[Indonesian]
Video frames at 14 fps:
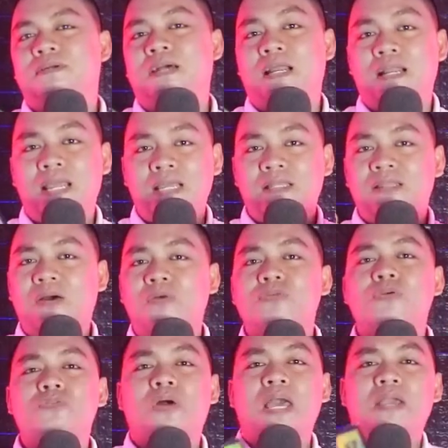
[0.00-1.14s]
karena kita tahu
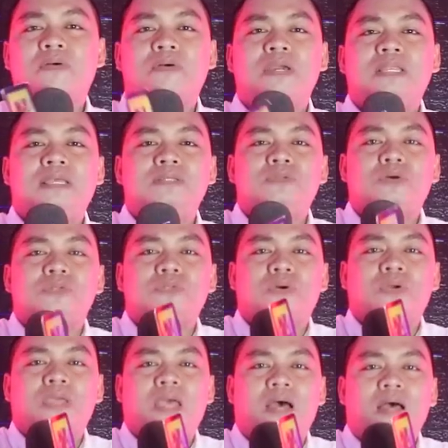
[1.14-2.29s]
sosok Aiko ini
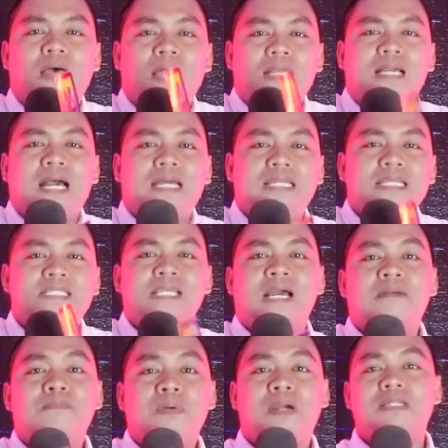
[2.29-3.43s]
sosok ya gadis
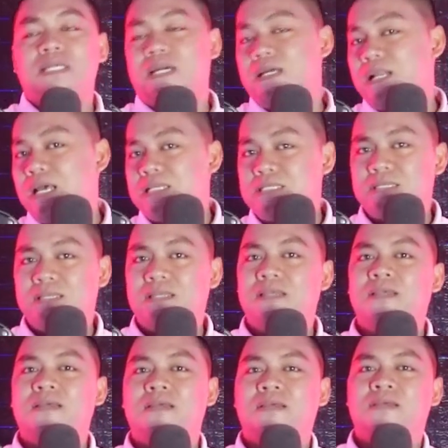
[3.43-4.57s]
yang pekerja keras
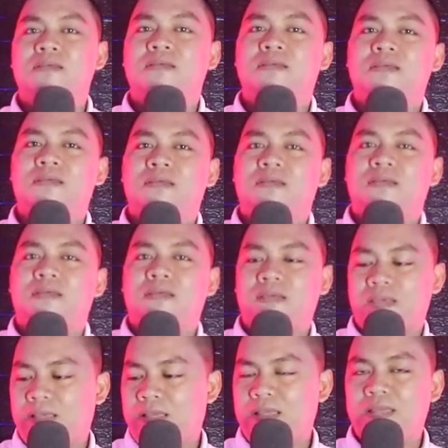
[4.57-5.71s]

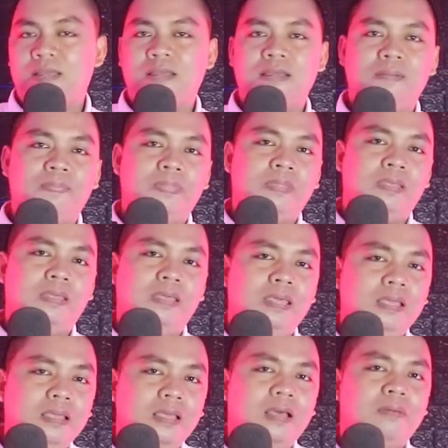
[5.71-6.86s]
ya
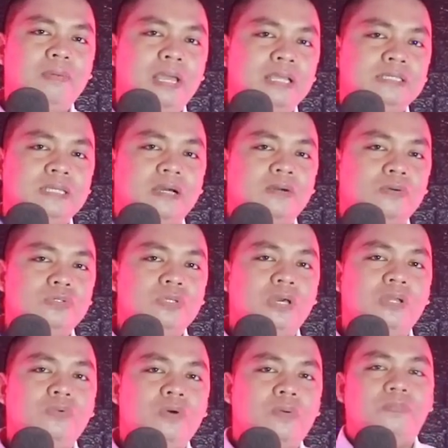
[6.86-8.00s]
hingga menginjak
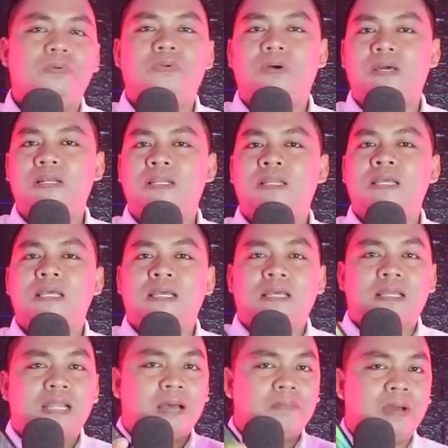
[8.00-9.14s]
usia 20-an
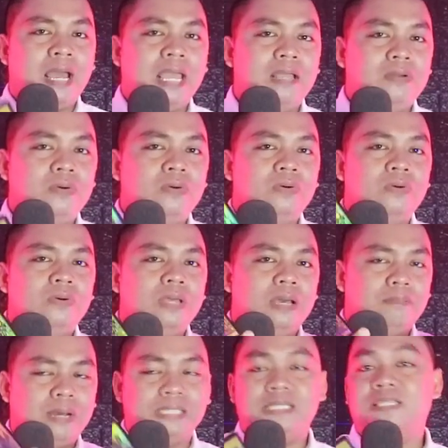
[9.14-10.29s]
nama Aiko
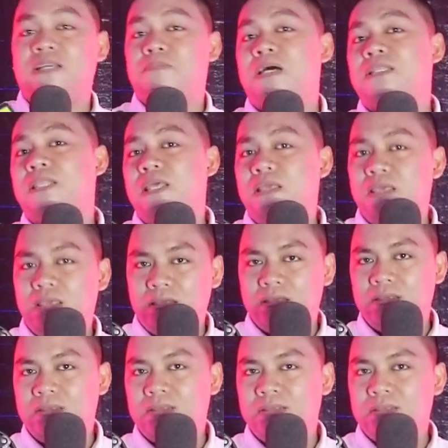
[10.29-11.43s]
ya masih terbang tinggi
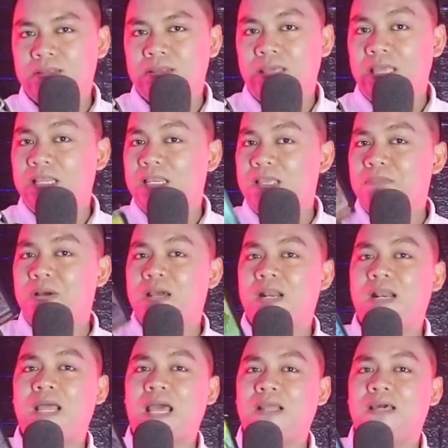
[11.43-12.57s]
ini
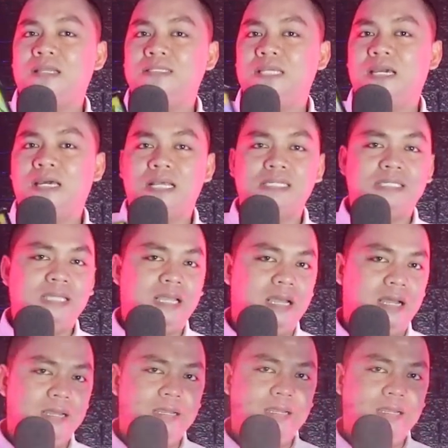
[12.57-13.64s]
berkat kerja kerasnya